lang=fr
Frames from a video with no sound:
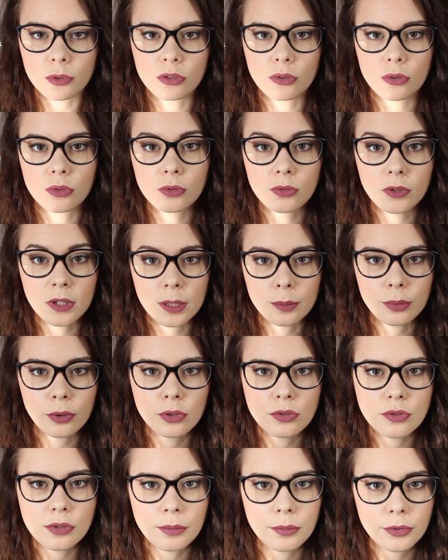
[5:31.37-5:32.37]
puisque souvent les
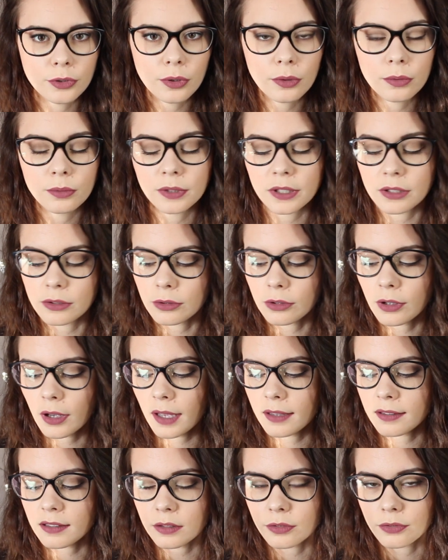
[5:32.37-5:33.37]
produits bio ont des
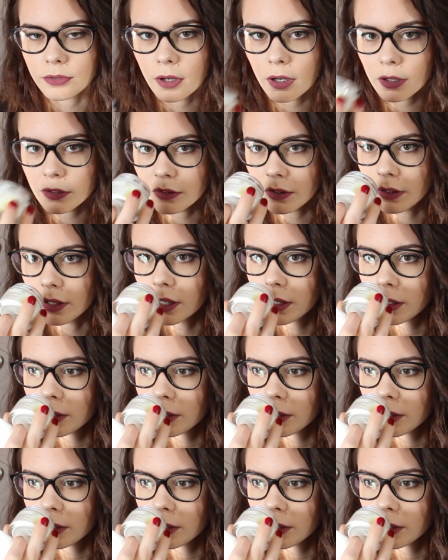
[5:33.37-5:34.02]
odeurs assez fortes